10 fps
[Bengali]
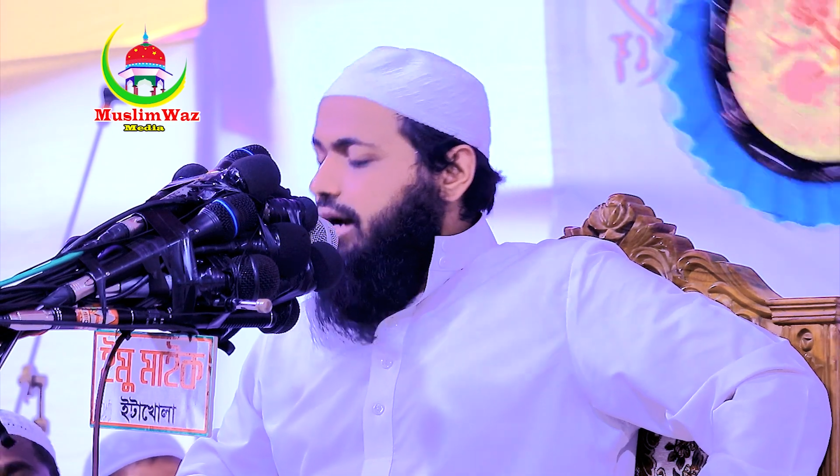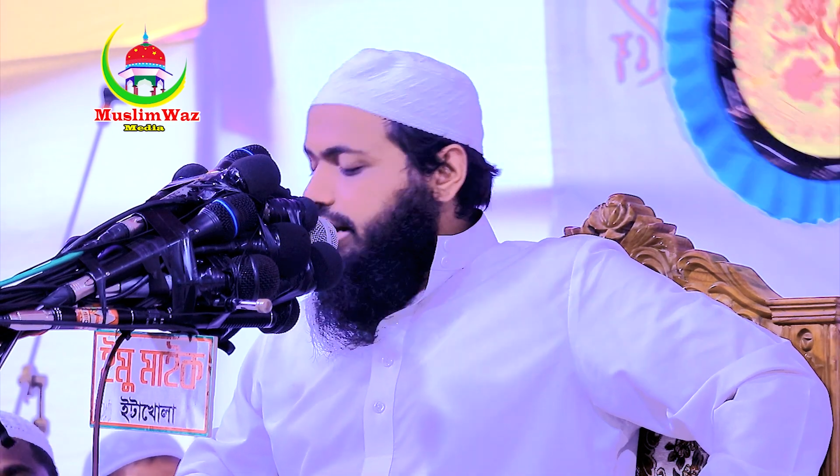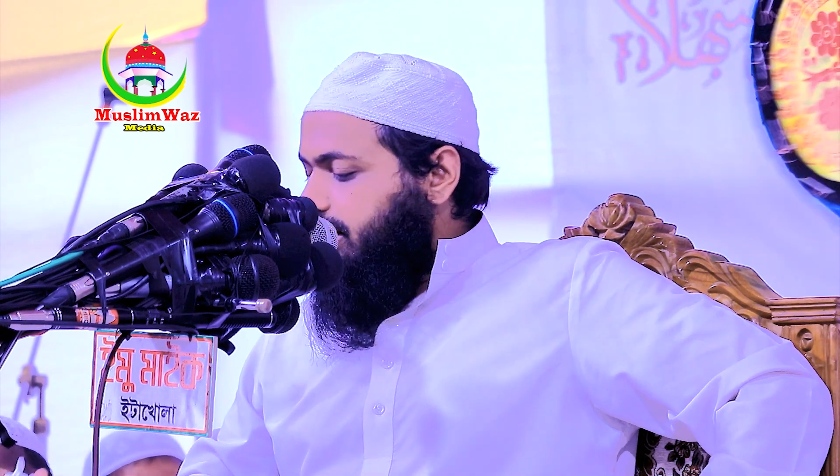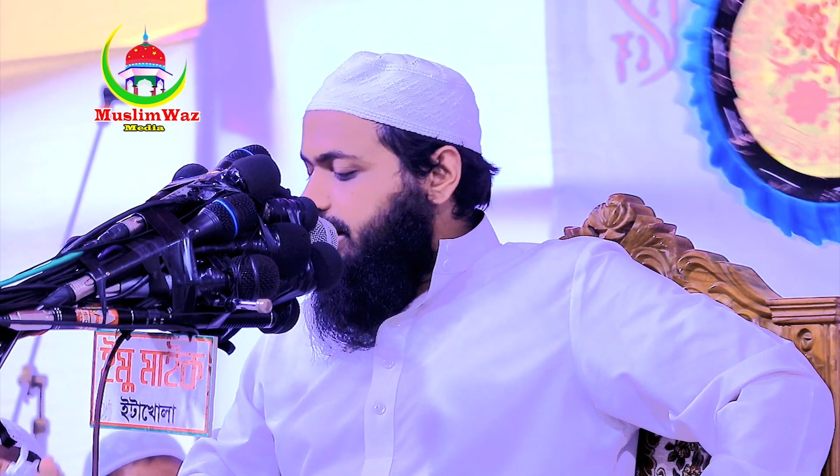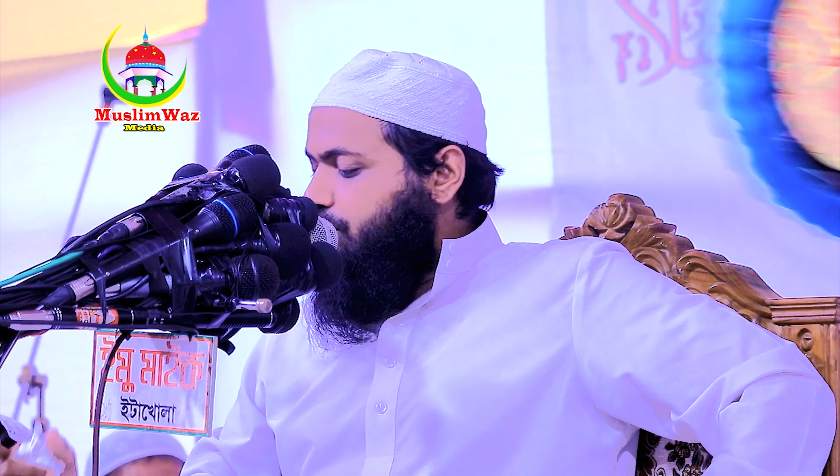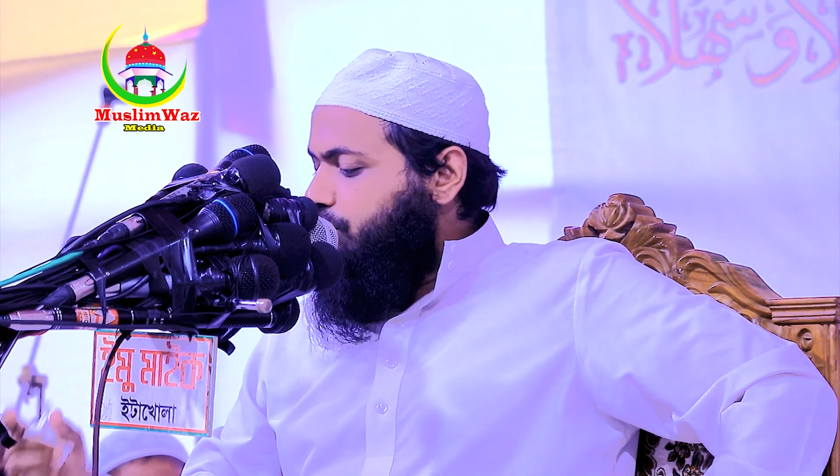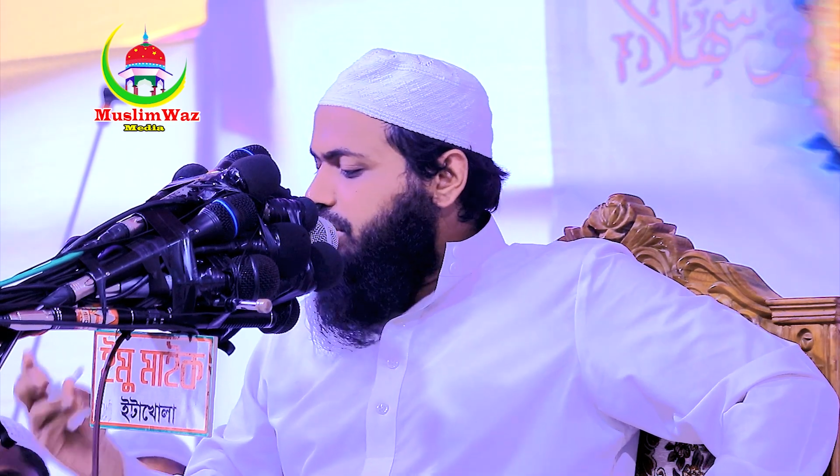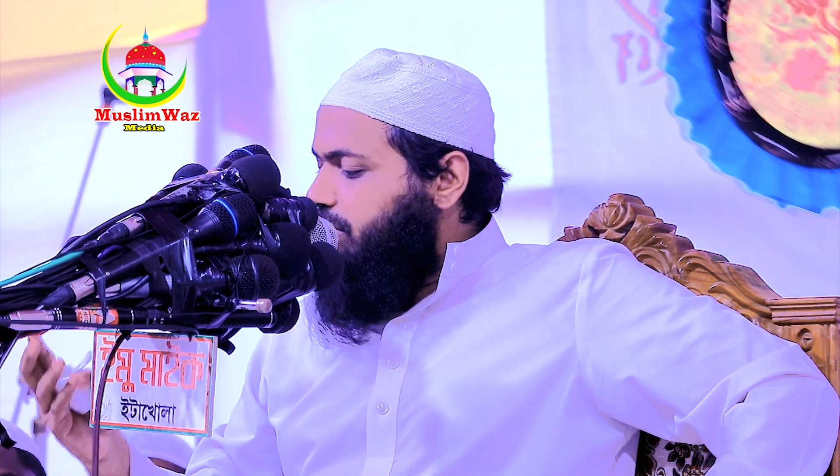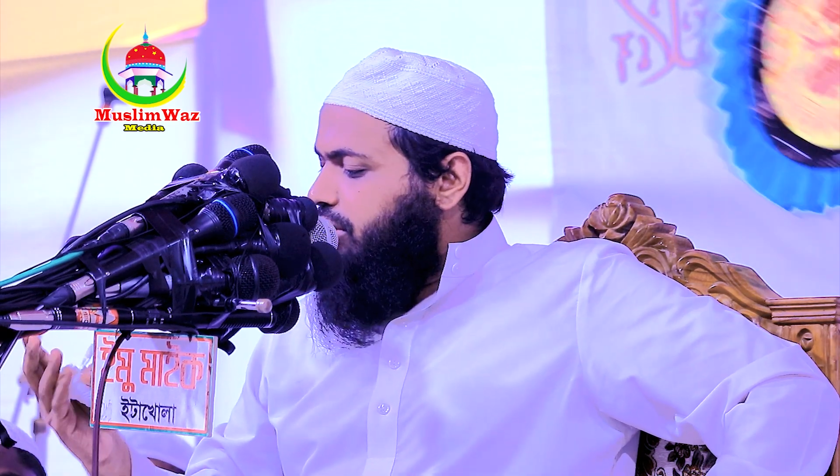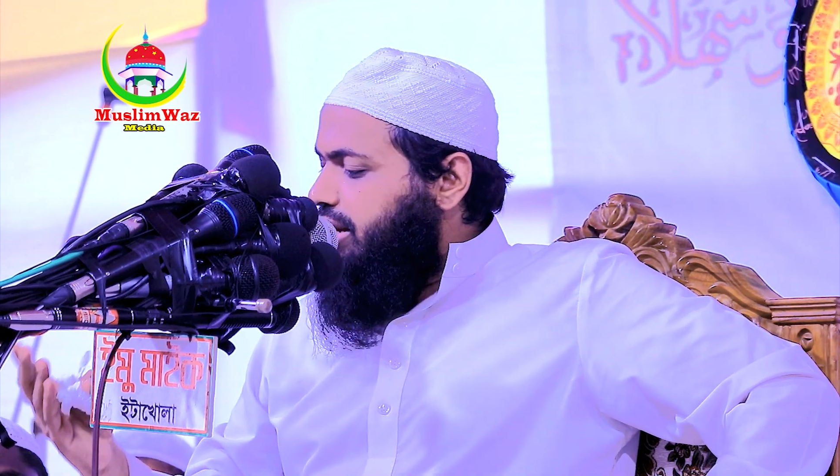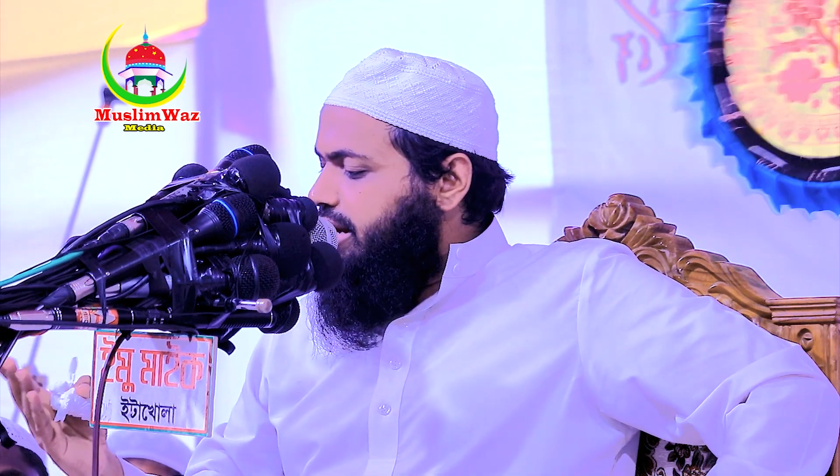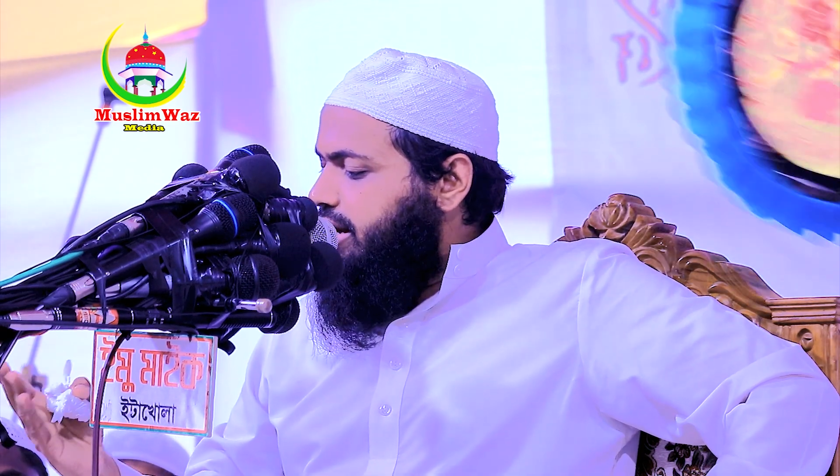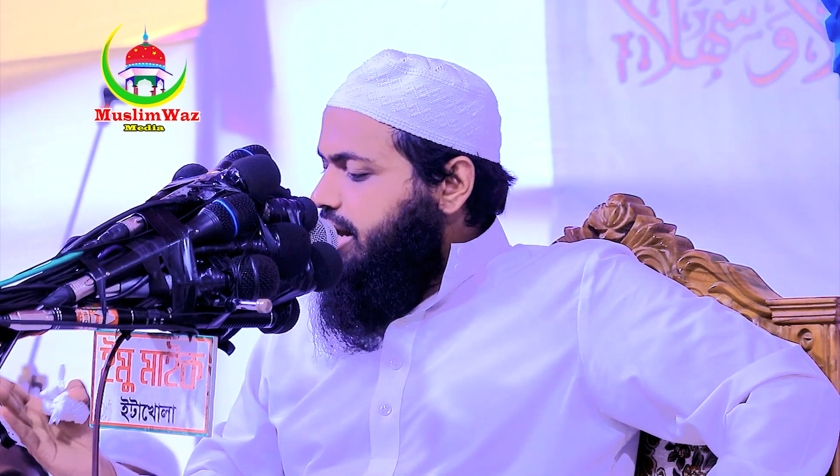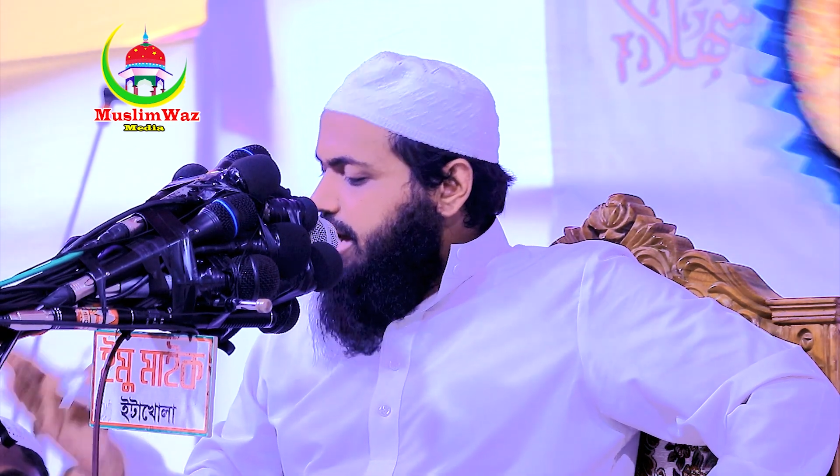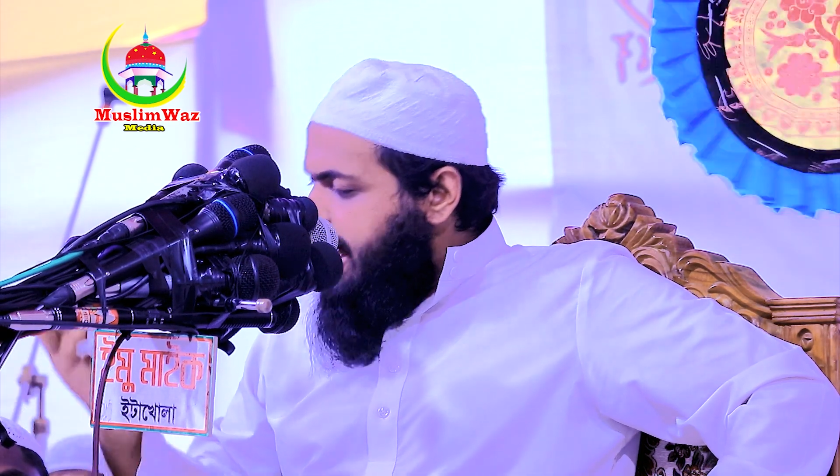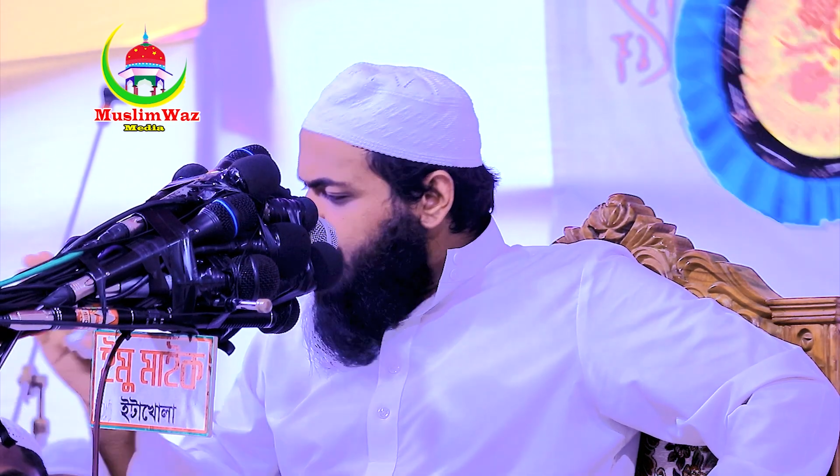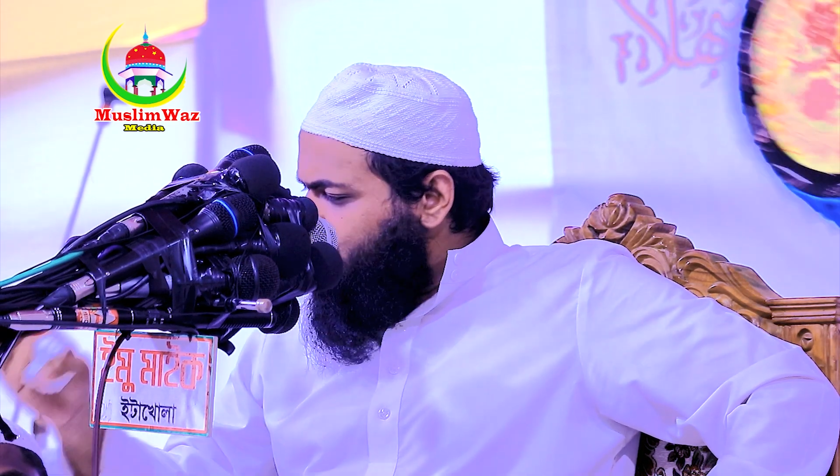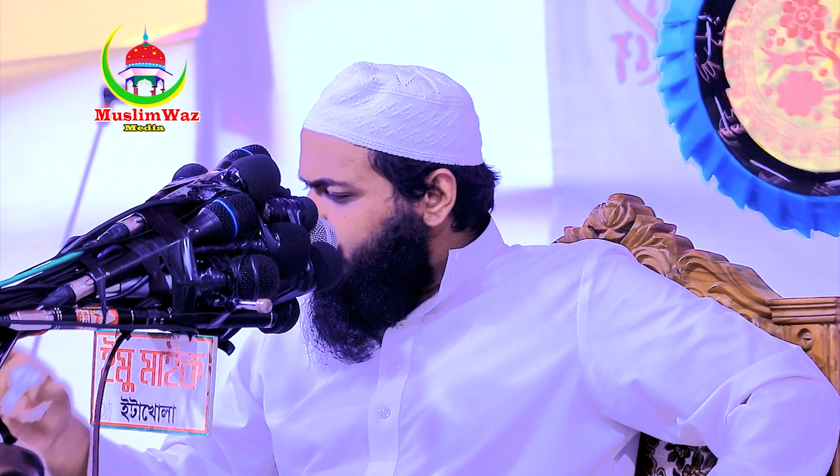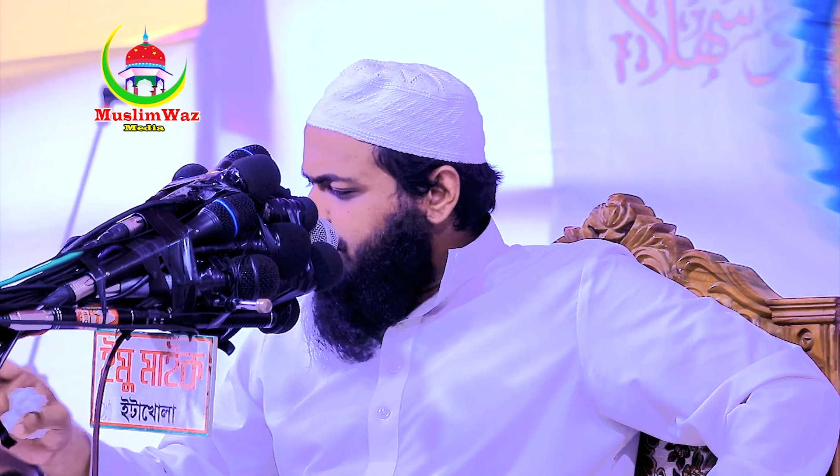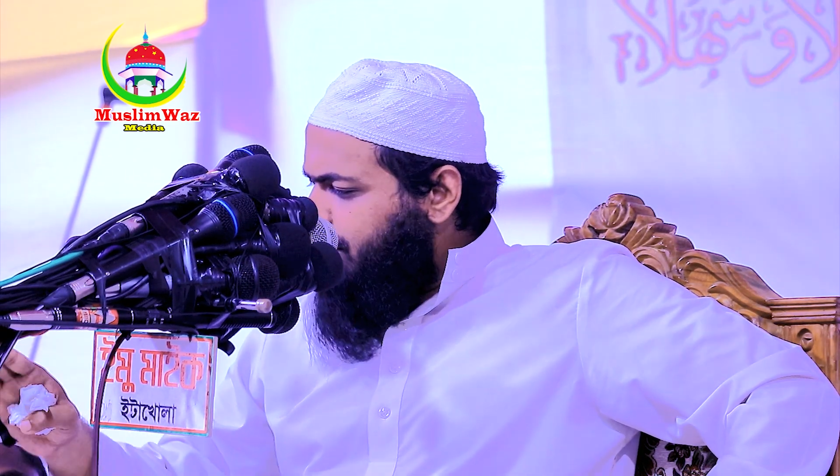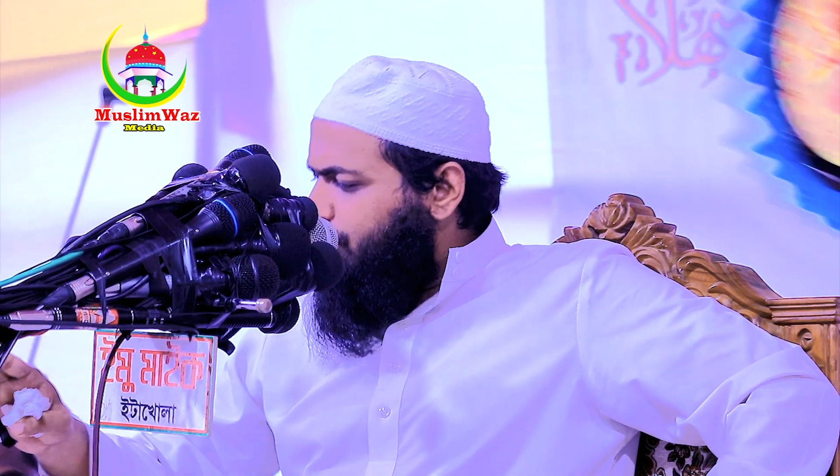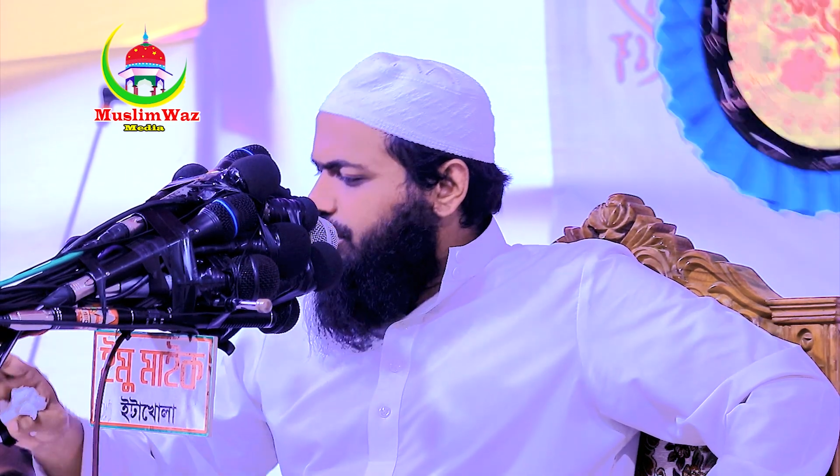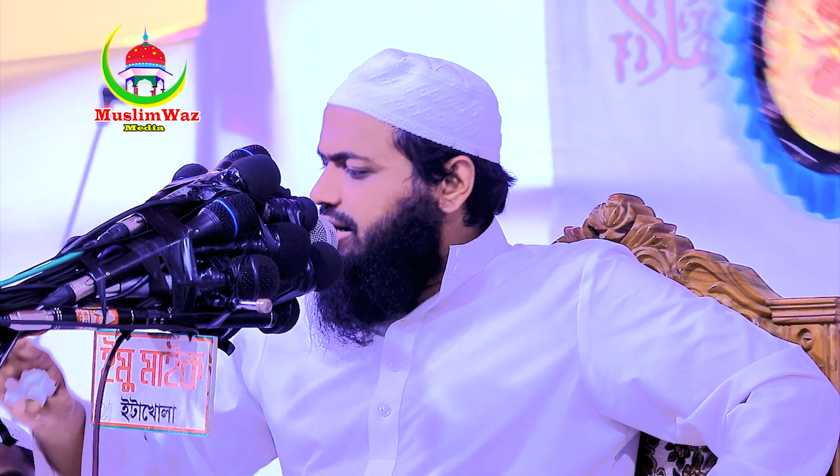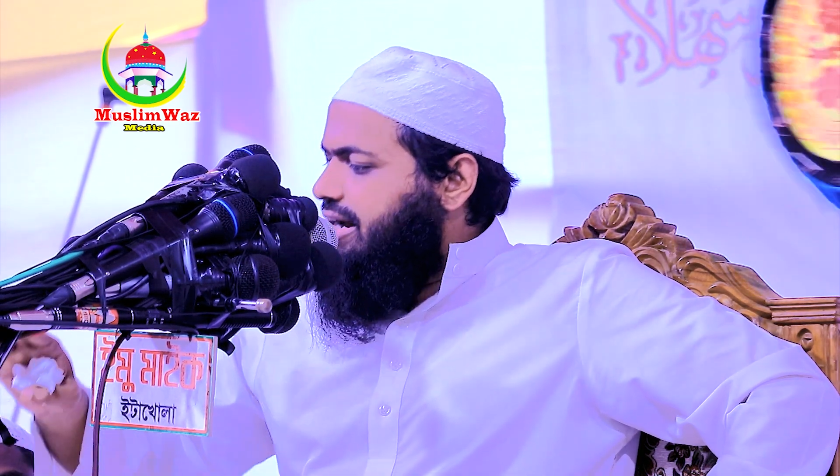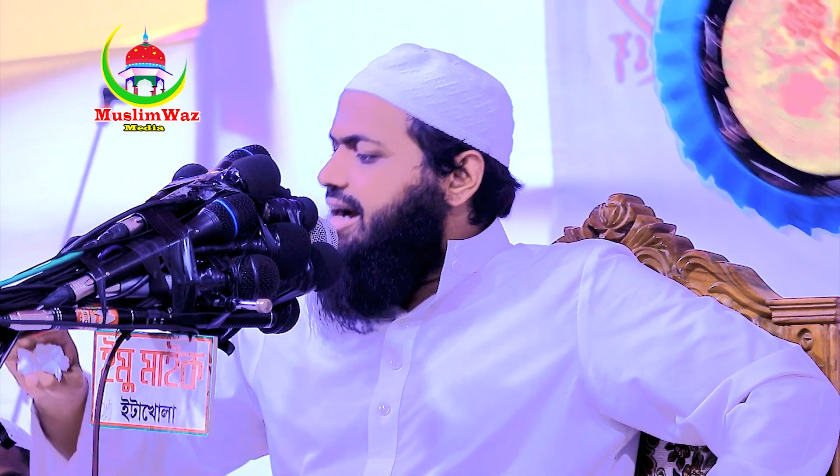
আল্লাহ নবী বলেন আগুন যেমন